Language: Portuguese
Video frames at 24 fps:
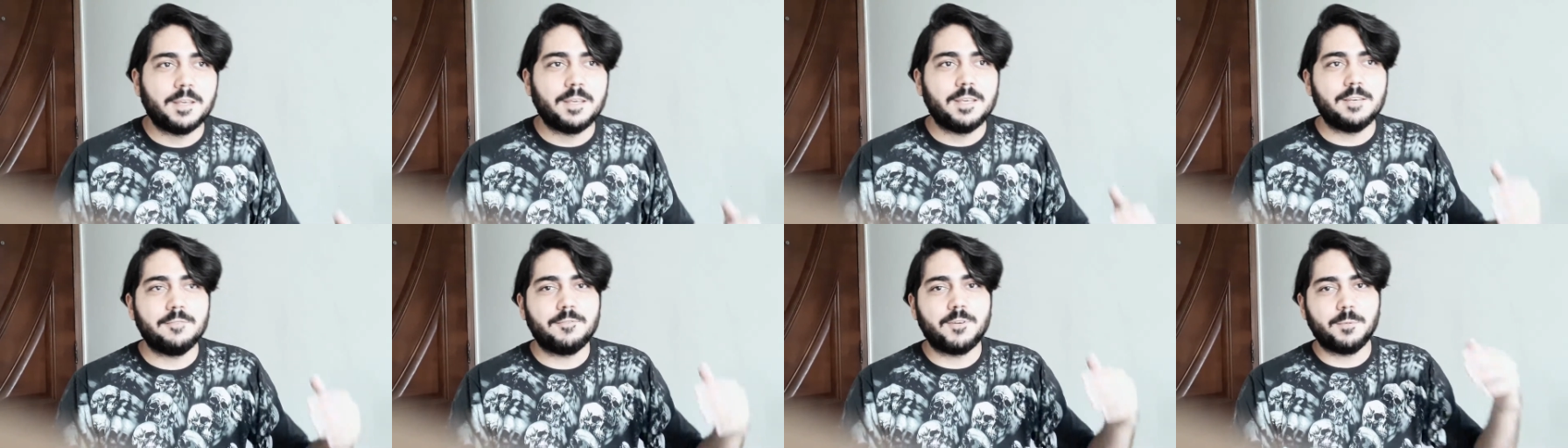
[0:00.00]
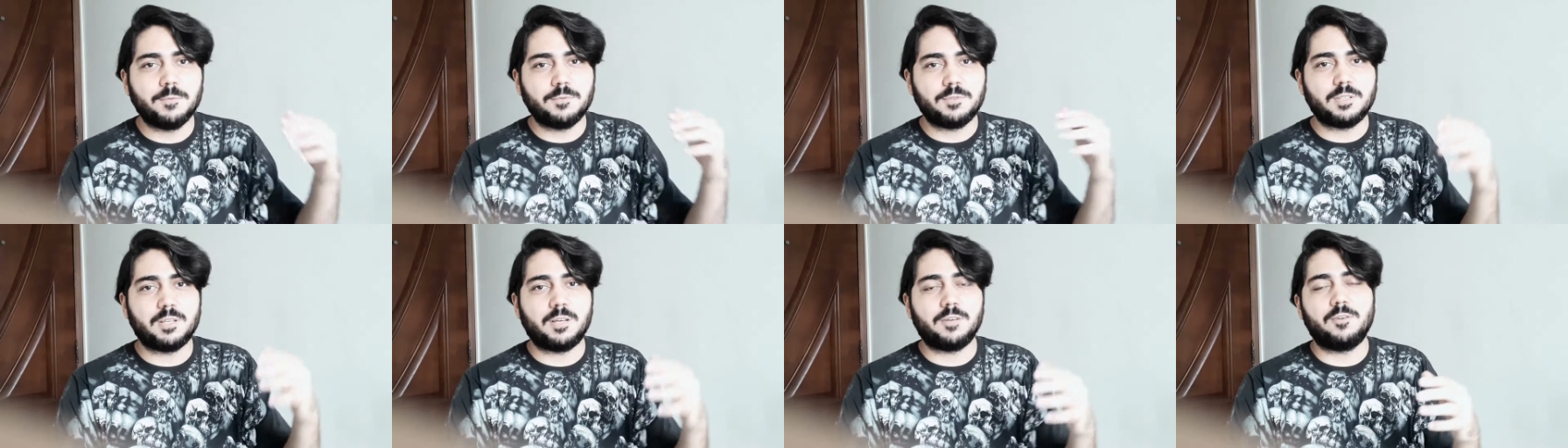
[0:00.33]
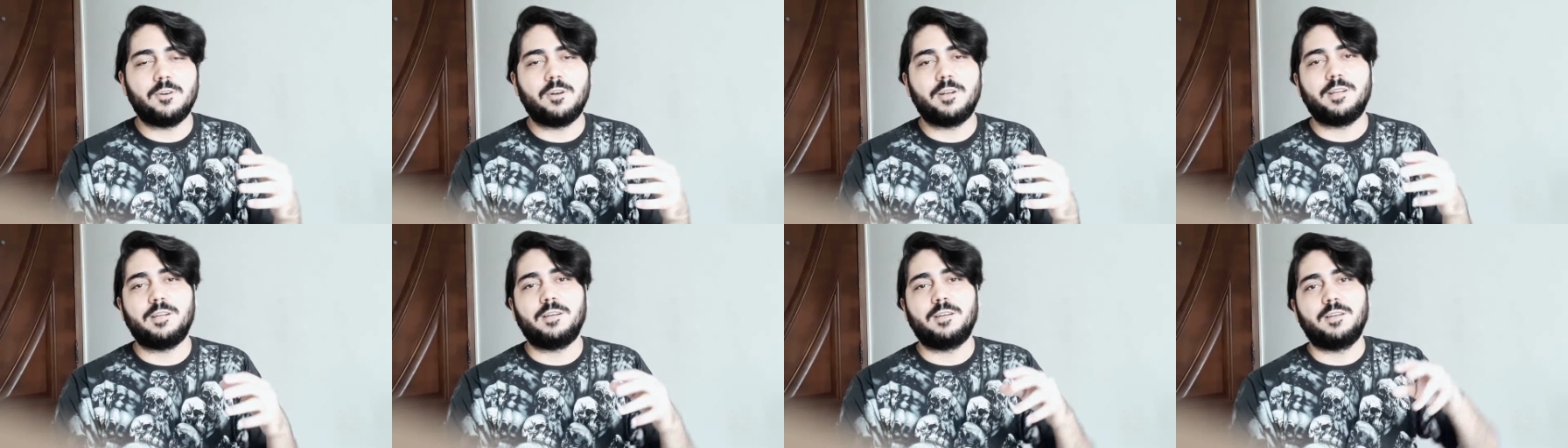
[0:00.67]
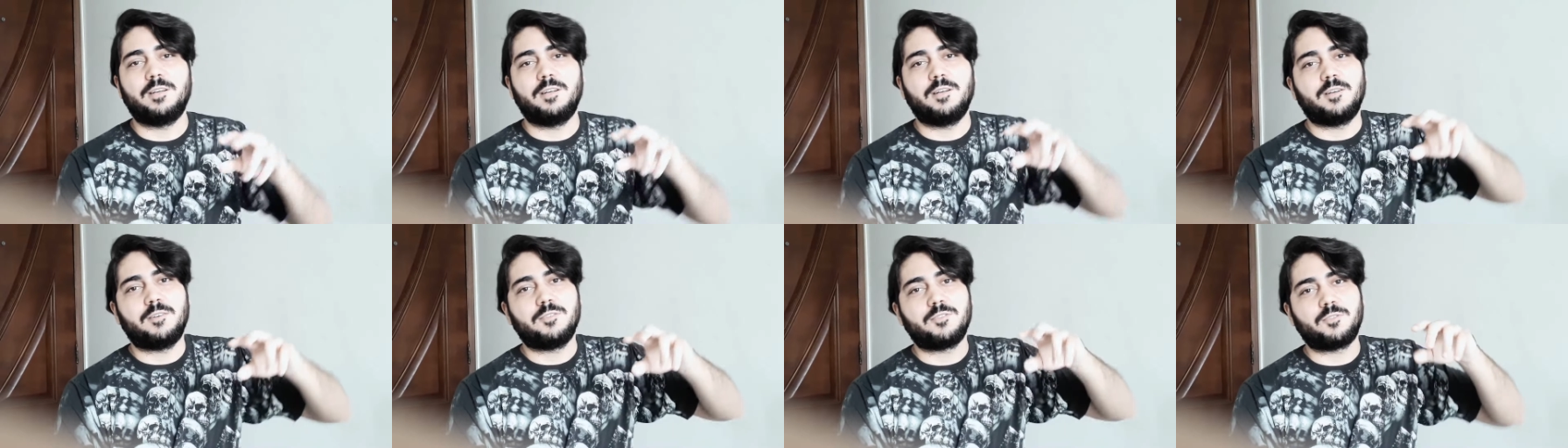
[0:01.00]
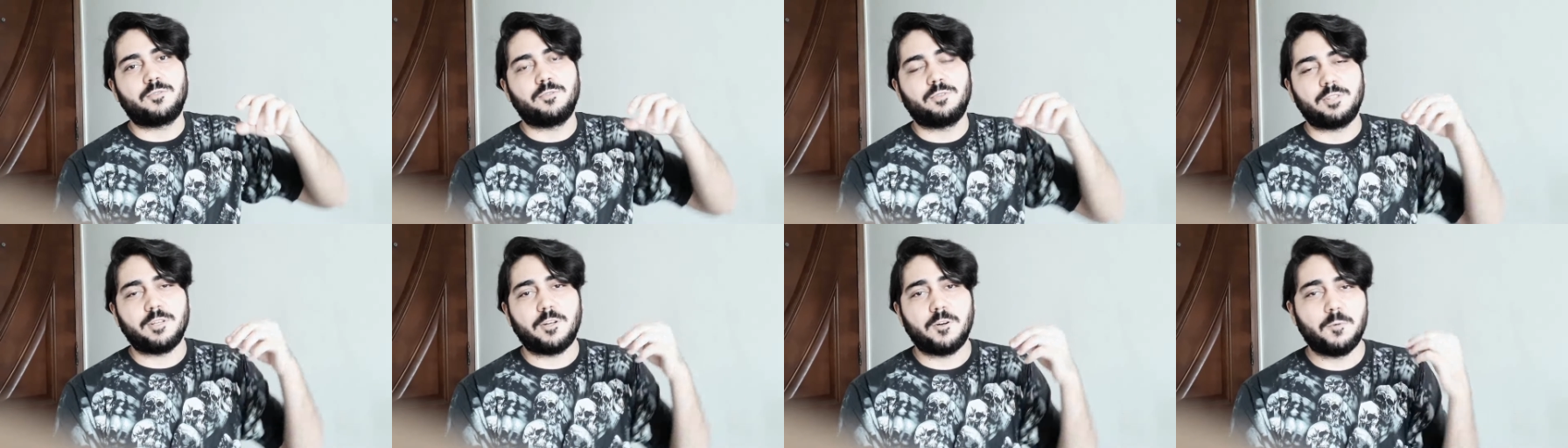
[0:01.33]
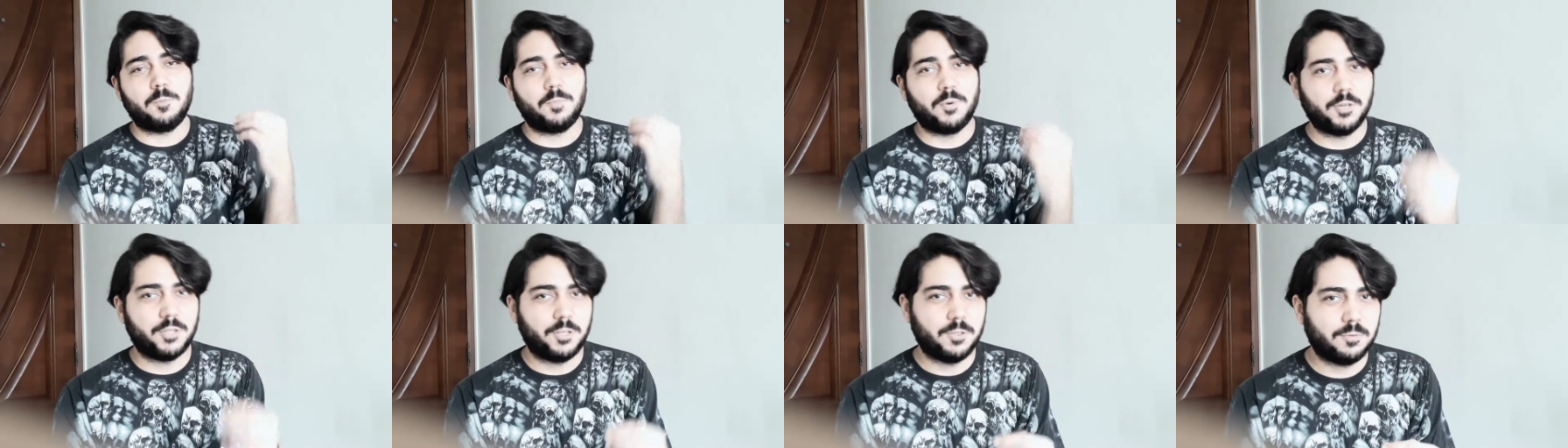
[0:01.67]
e vamos agora escutar
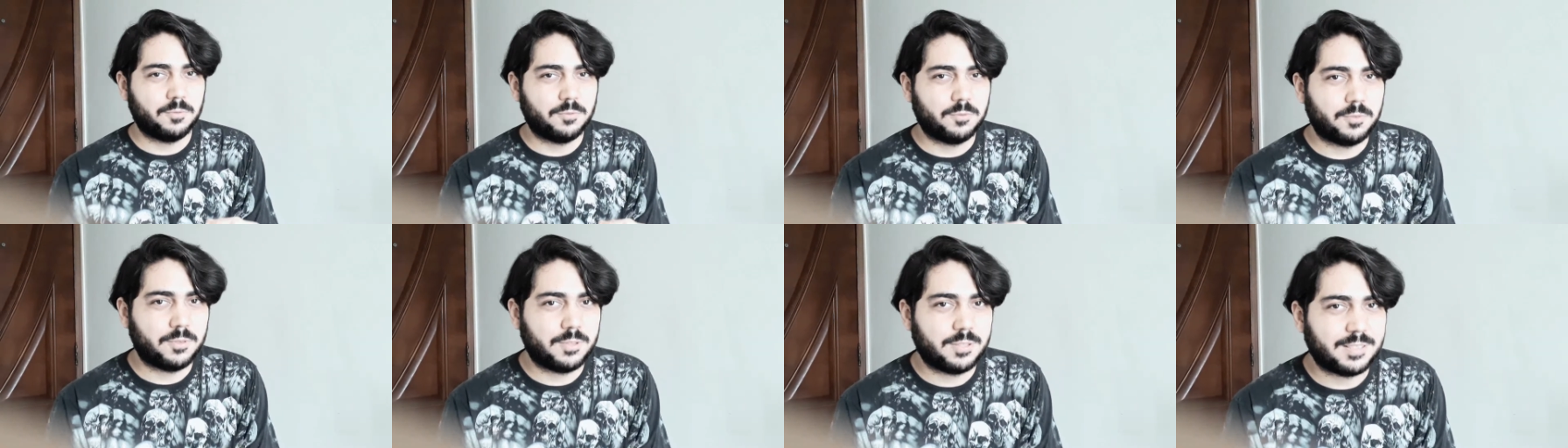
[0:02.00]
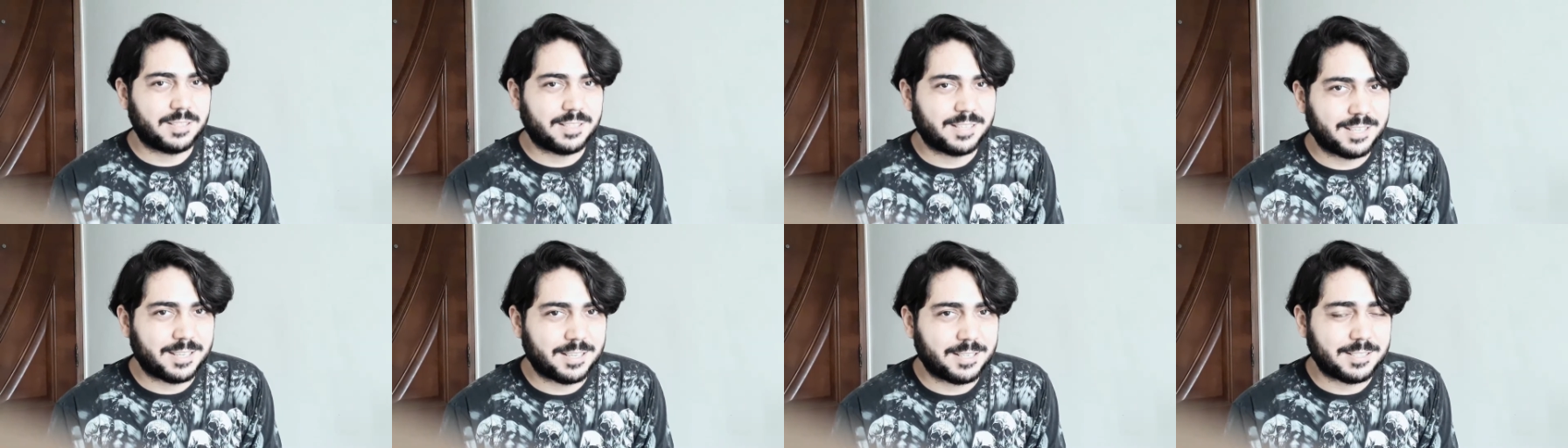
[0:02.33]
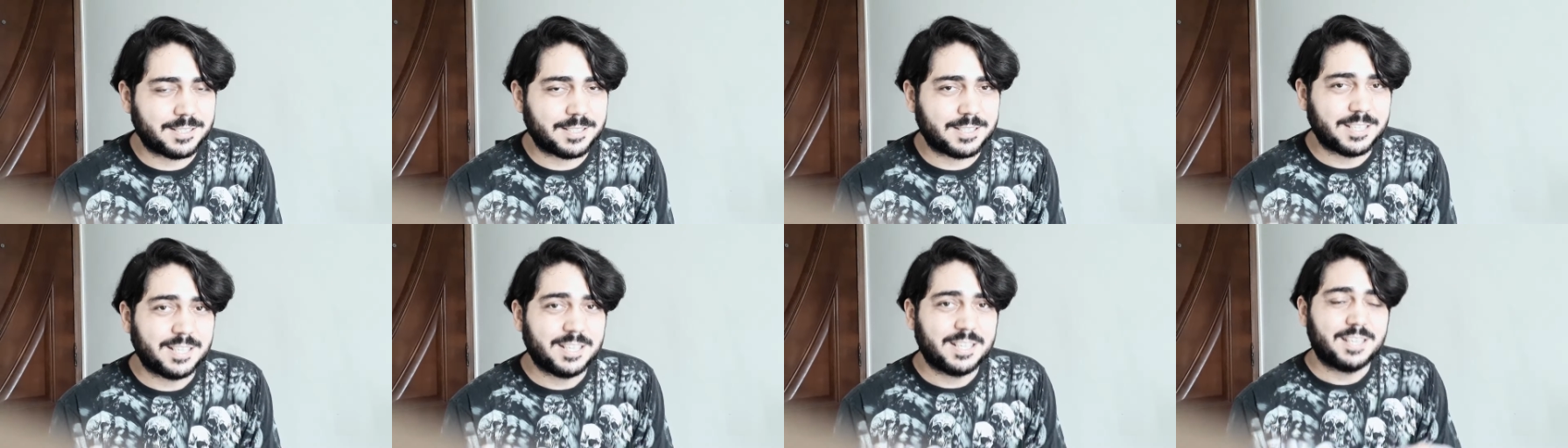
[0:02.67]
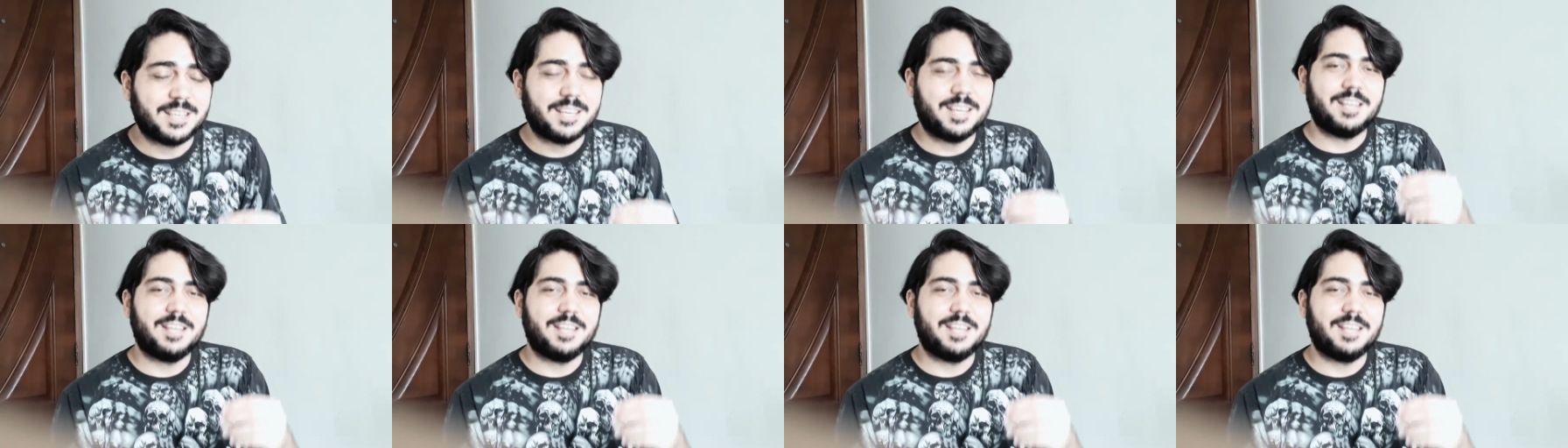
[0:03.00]
um pouquinho deles.